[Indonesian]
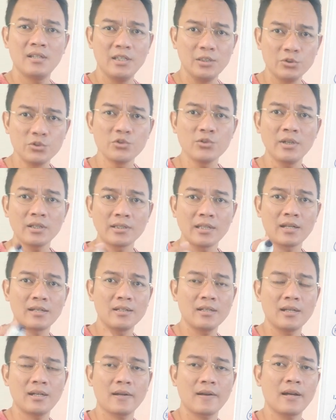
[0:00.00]
itu juga
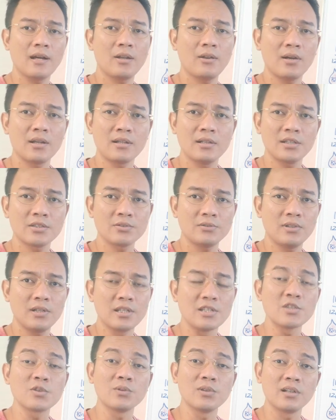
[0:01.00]
tanda kalau anda sudah
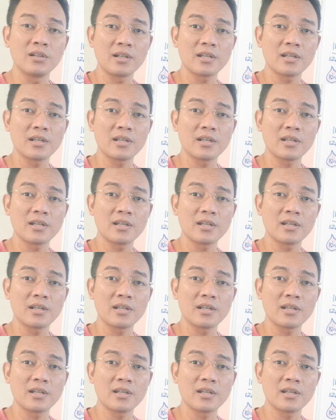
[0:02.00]
insulin